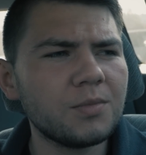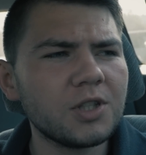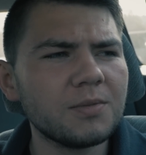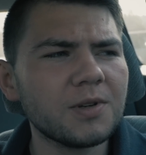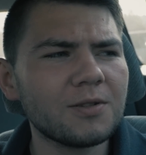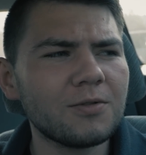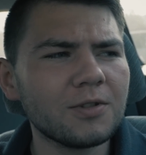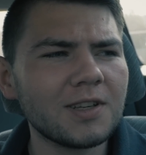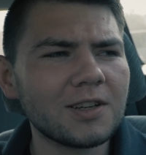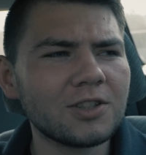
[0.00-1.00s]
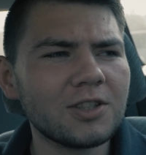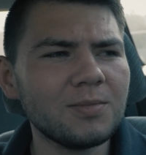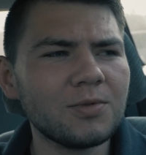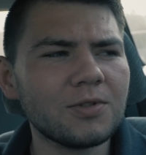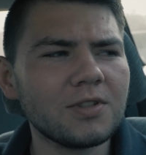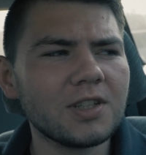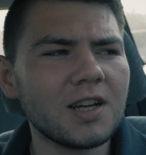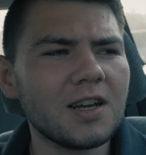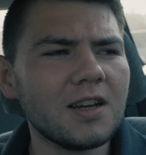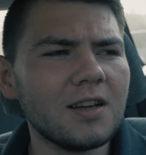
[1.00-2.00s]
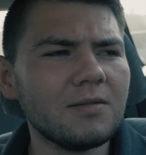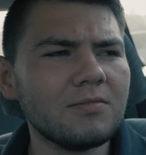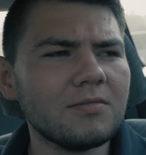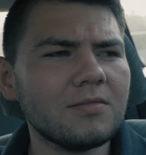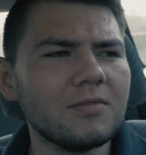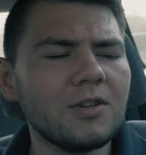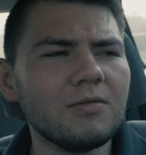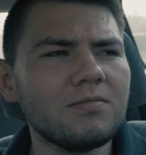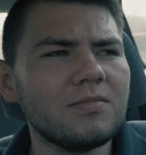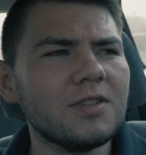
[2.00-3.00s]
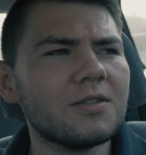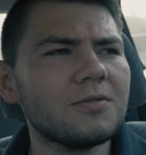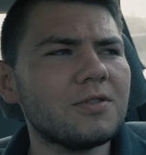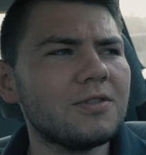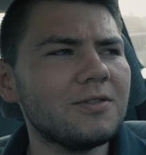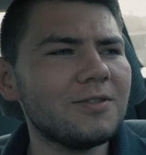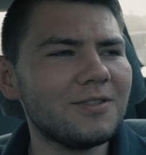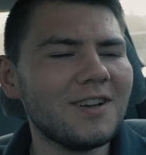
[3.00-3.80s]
przebiegło tak szybko, że no jakoś no,